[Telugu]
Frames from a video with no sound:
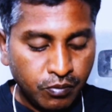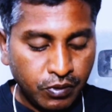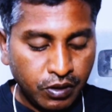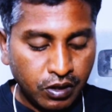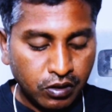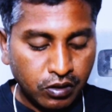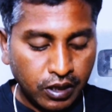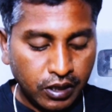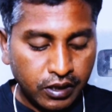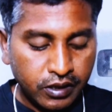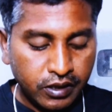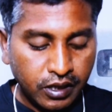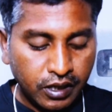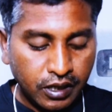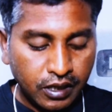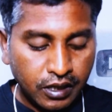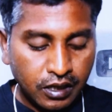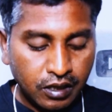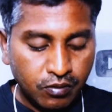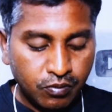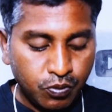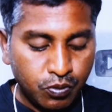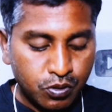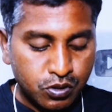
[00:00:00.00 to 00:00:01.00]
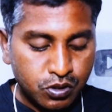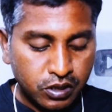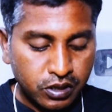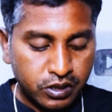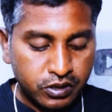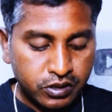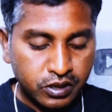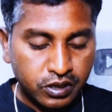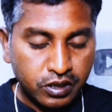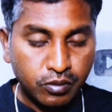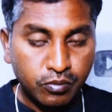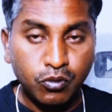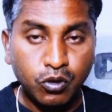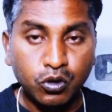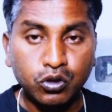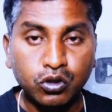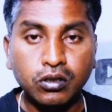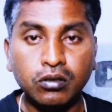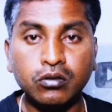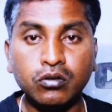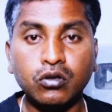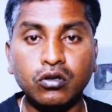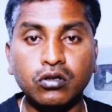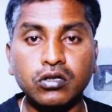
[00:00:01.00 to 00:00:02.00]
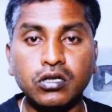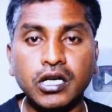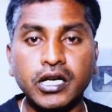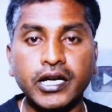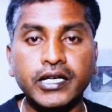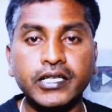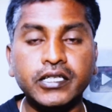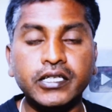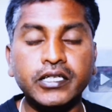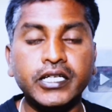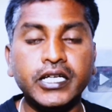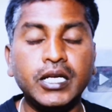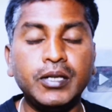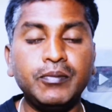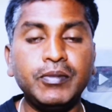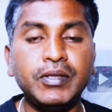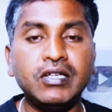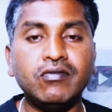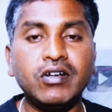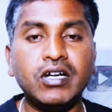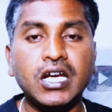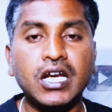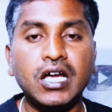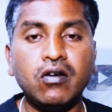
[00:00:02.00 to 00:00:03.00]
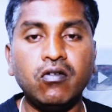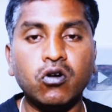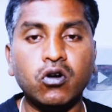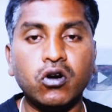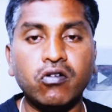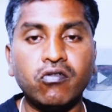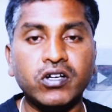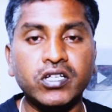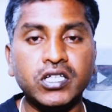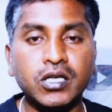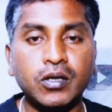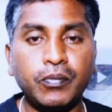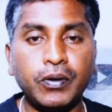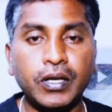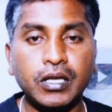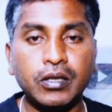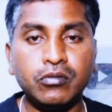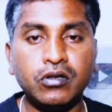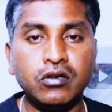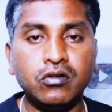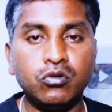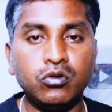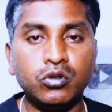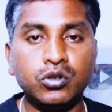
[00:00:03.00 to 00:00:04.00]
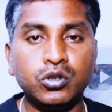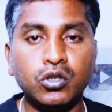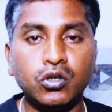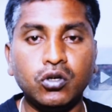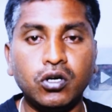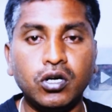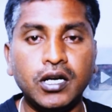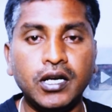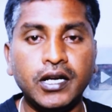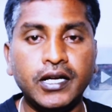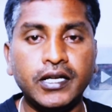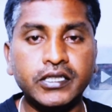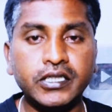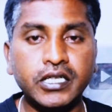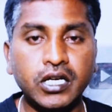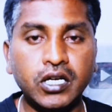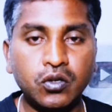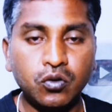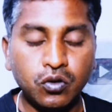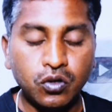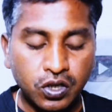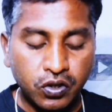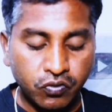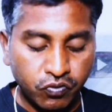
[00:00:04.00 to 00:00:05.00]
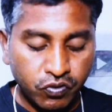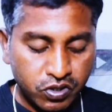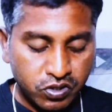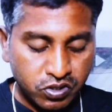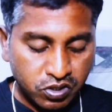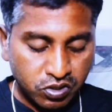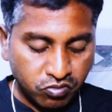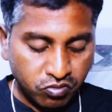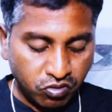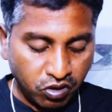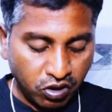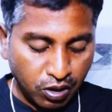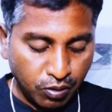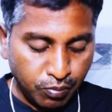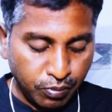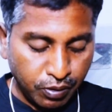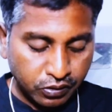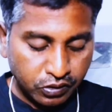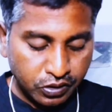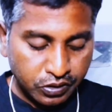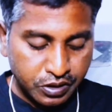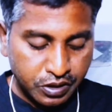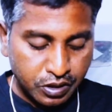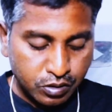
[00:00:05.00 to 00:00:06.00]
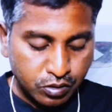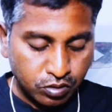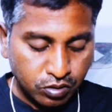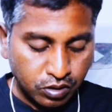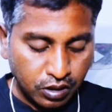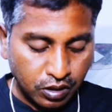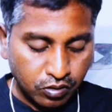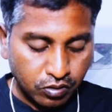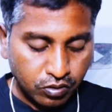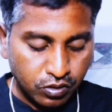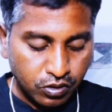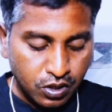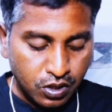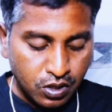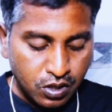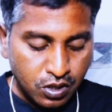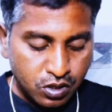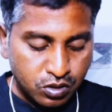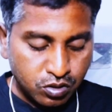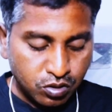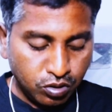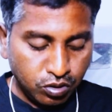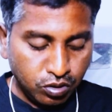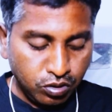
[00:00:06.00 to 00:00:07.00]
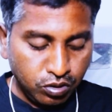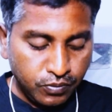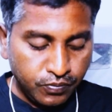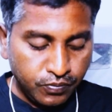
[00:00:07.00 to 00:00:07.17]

మనకు అన్ని రకాలుగా పోస్టులకు ఇచ్చారు మొత్తం టోటల్గా అయితే ఎనిమిది వేల ఒక వంద పదమూడు ఉద్యోగాలను అయితే ఈ నోటిఫికేషన్ ద్వారా భర్తీ చేస్తున్నారు సో